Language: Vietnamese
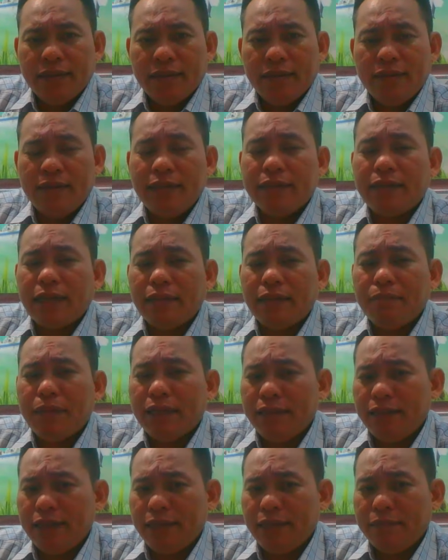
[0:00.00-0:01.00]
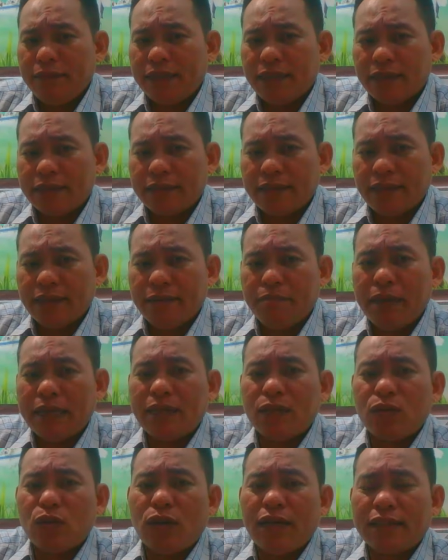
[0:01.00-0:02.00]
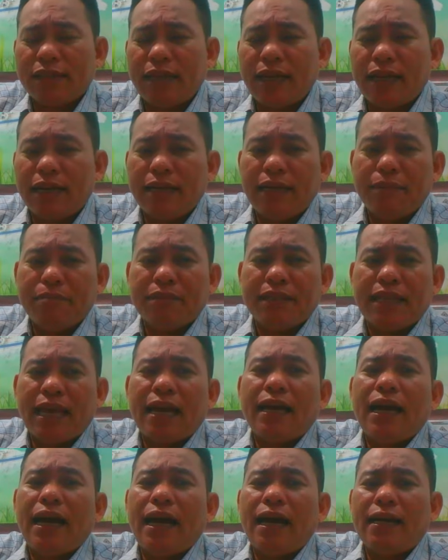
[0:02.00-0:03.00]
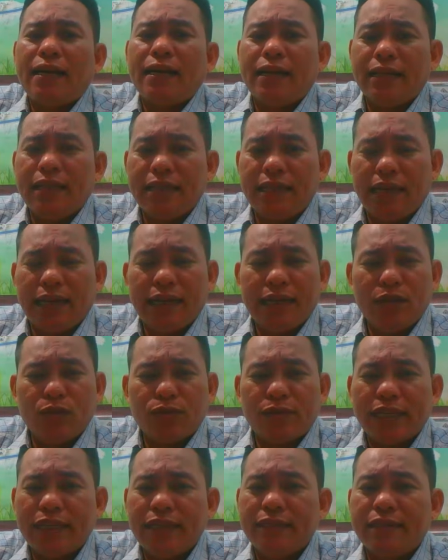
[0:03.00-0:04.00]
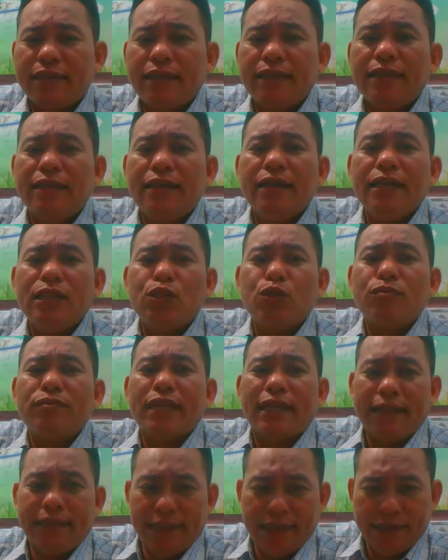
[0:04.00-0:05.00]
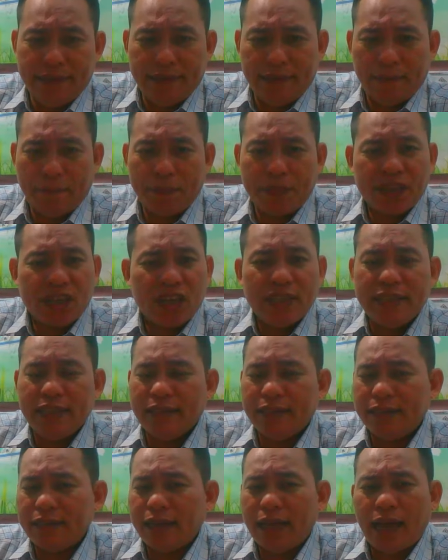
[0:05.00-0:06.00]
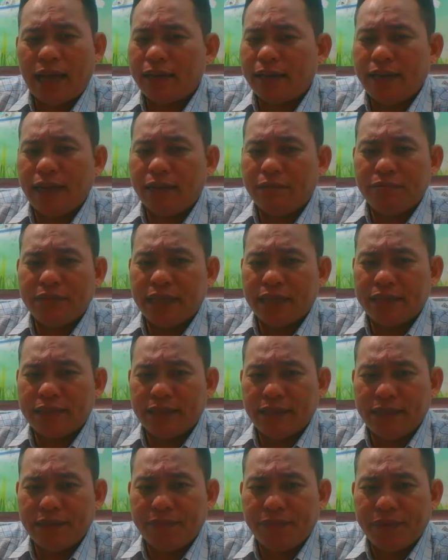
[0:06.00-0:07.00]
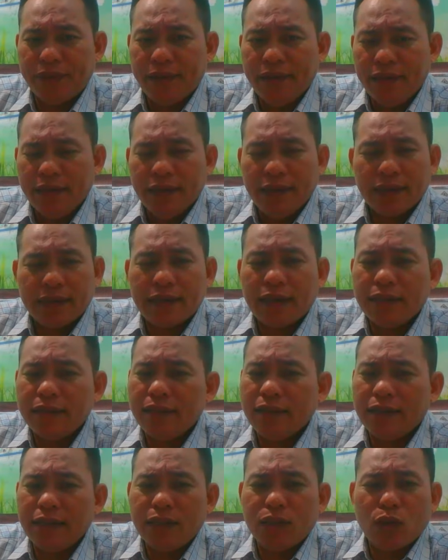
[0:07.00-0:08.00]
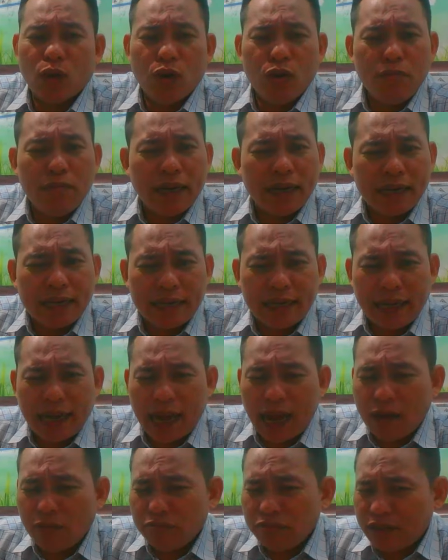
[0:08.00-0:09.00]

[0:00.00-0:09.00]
đi trị bệnh gì mà thật sự bắt con người ta cứ nằm chàng hãng ra như vậy rồi từ trên người xuống tới dưới có những cái hành động thật sự có những cái chỗ mà ông